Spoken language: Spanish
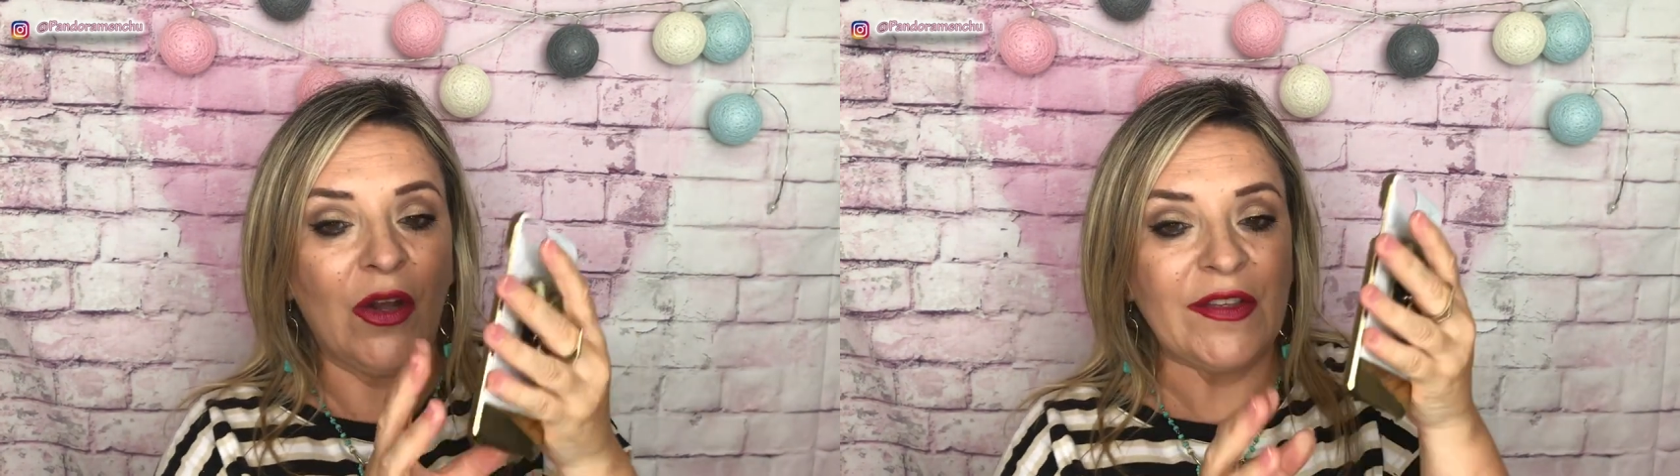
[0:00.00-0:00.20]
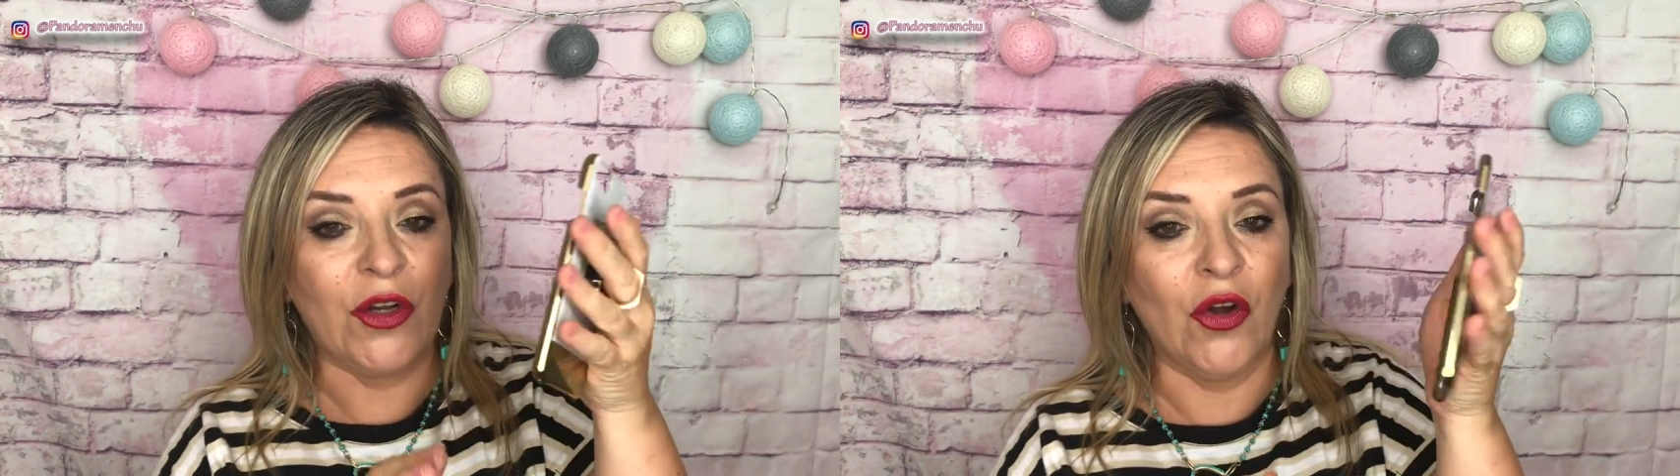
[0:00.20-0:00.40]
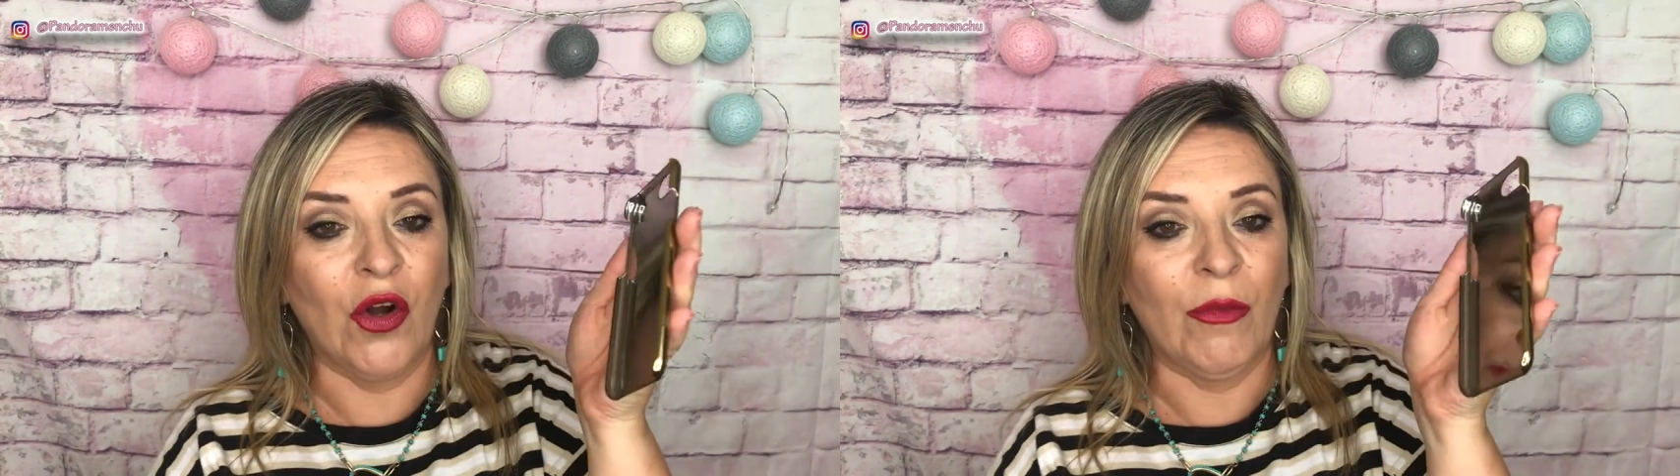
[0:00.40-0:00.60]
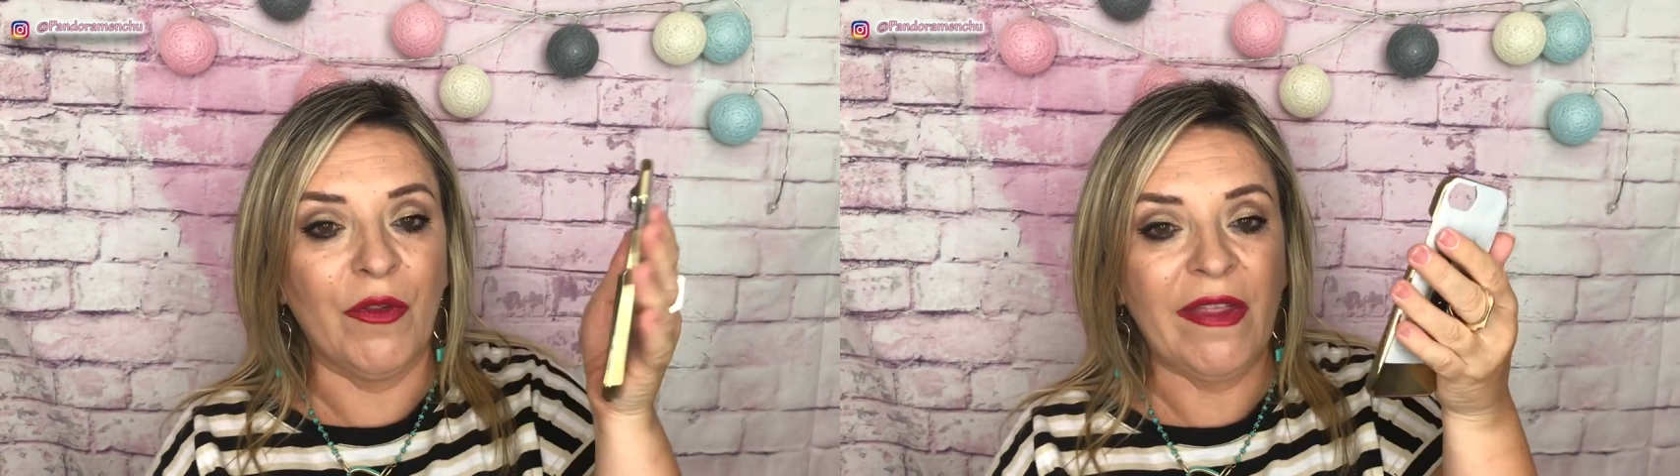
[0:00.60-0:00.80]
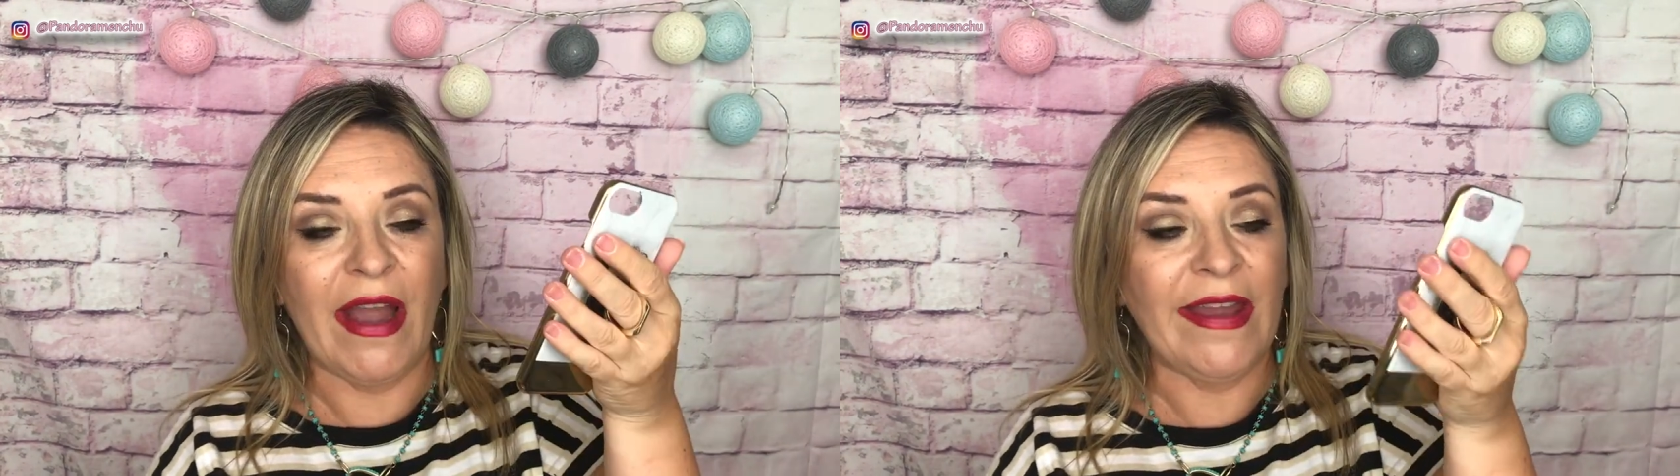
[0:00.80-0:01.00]
así con
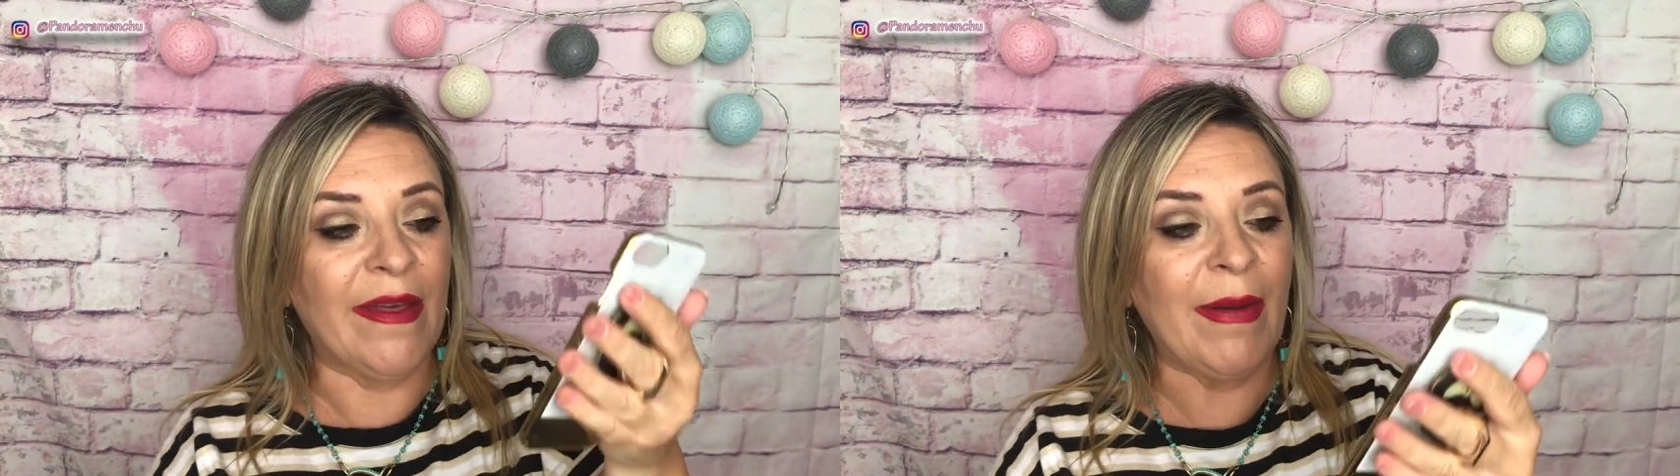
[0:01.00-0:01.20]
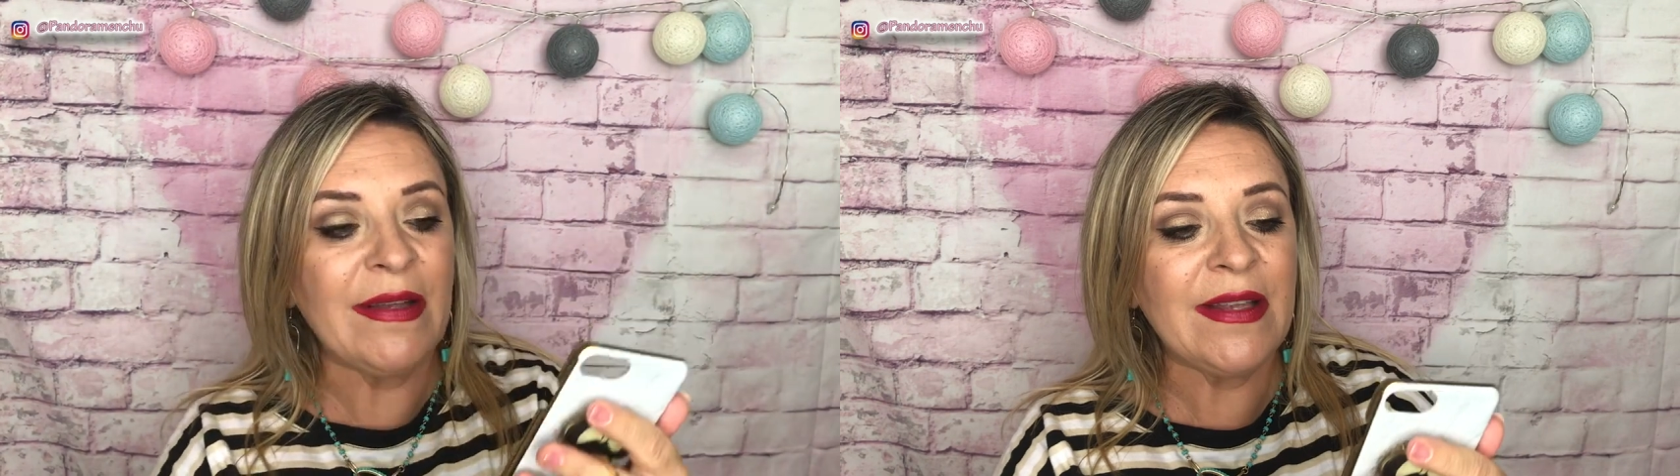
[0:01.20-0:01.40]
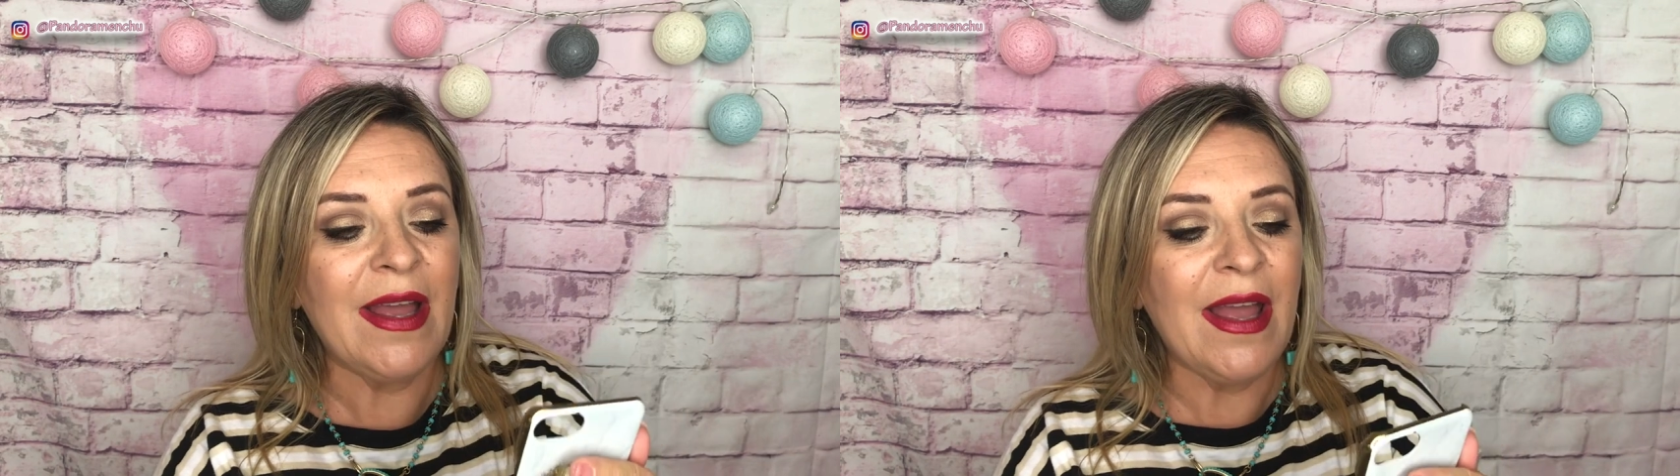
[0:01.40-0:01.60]
comodidad y demás.